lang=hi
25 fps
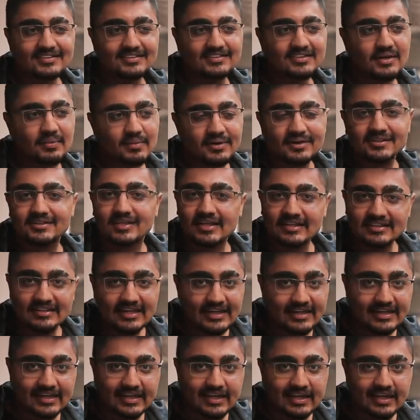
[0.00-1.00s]
सिमर सिंह
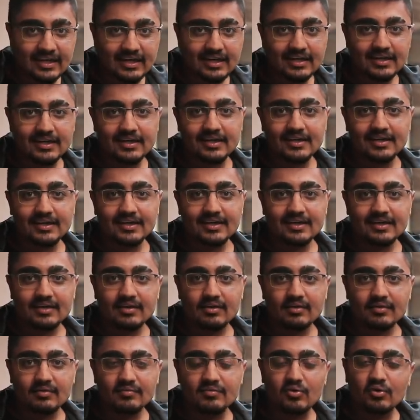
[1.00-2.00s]
सेठी
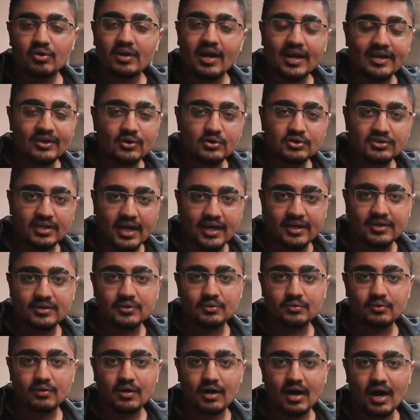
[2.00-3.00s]
वी वुड लाइक टू साइन
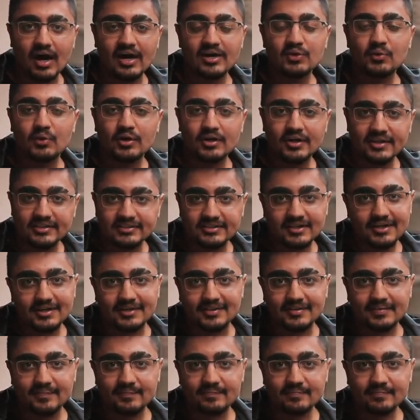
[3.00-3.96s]
यू आर यू इंटरेस्टेड